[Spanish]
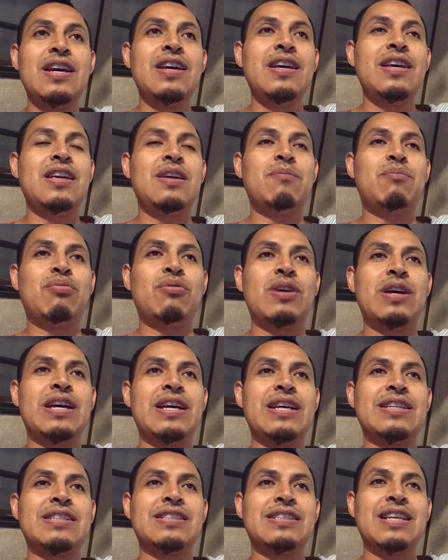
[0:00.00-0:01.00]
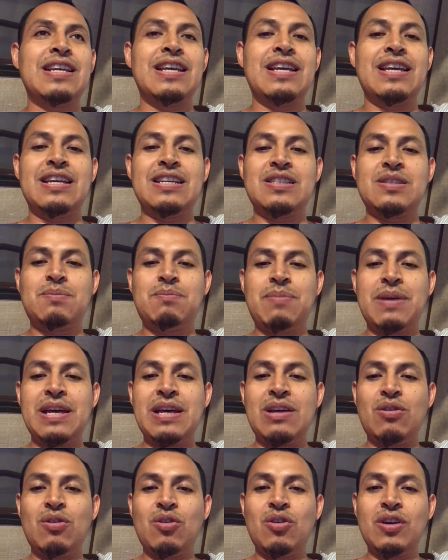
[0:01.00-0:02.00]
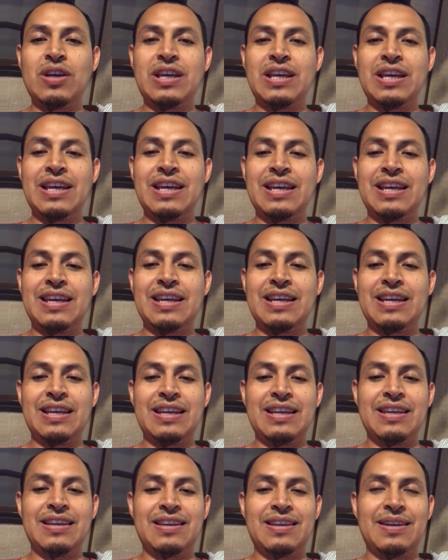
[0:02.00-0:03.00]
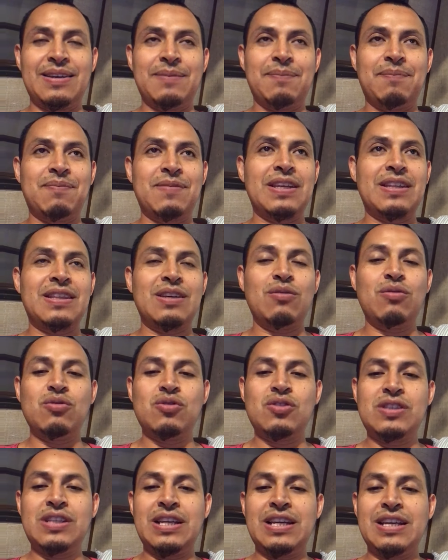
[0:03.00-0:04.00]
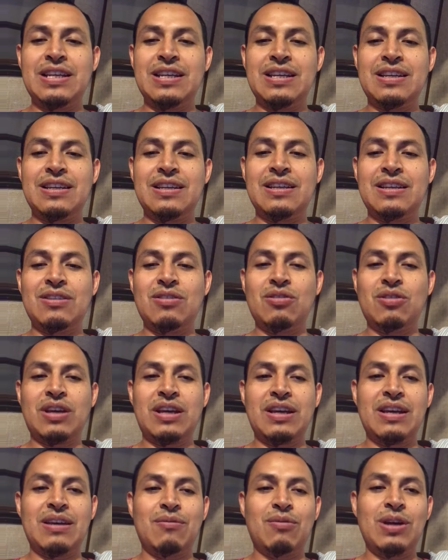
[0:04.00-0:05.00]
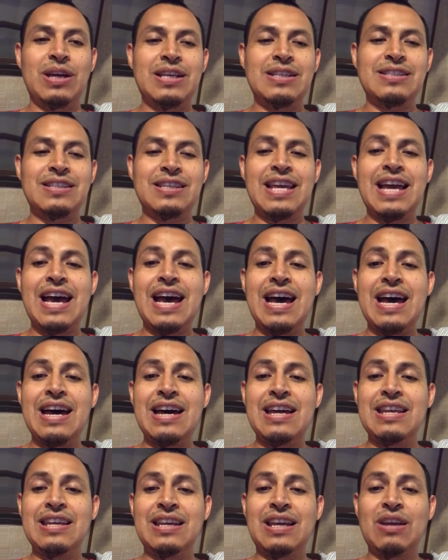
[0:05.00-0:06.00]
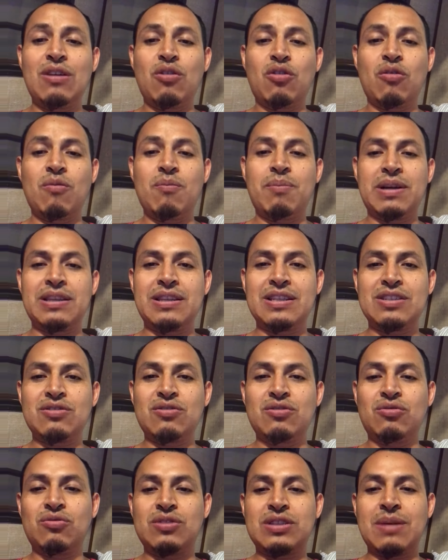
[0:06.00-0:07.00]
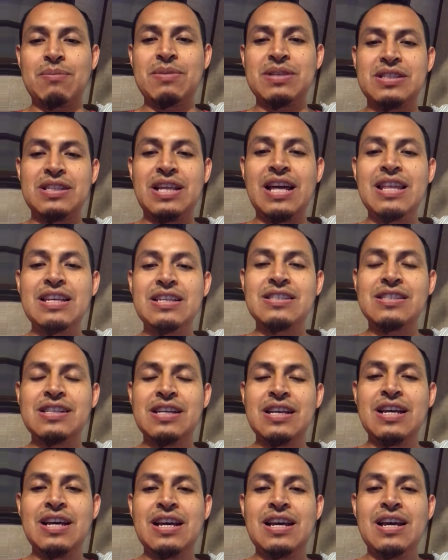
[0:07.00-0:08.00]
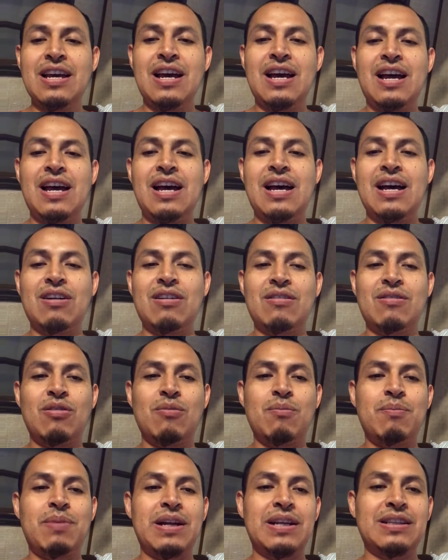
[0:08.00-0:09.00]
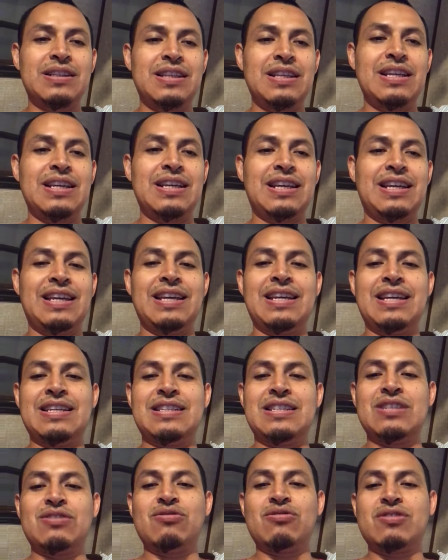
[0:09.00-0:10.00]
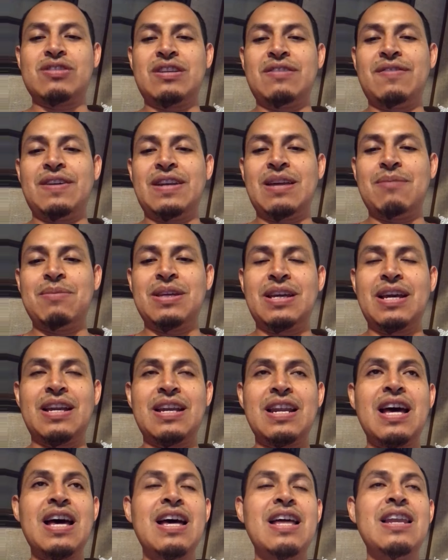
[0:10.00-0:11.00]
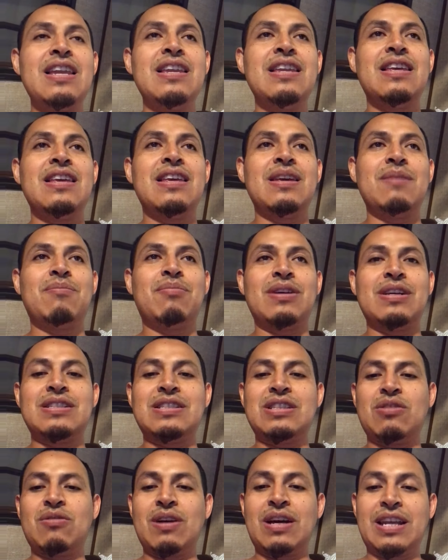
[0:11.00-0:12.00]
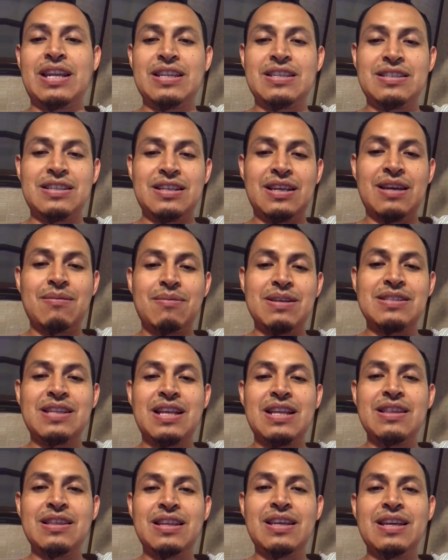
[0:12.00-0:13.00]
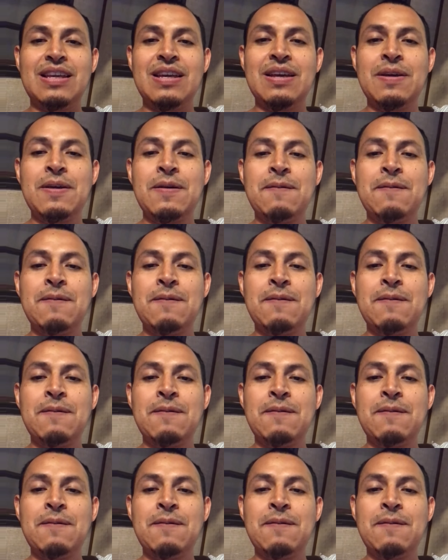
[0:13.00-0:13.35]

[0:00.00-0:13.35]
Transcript: y pues eh, espero que, que, te guste lo que voy a enseñar y que lo compartas con tus amistades. comparte que se suscriban a mi canal y pues te lo agradecería bastante.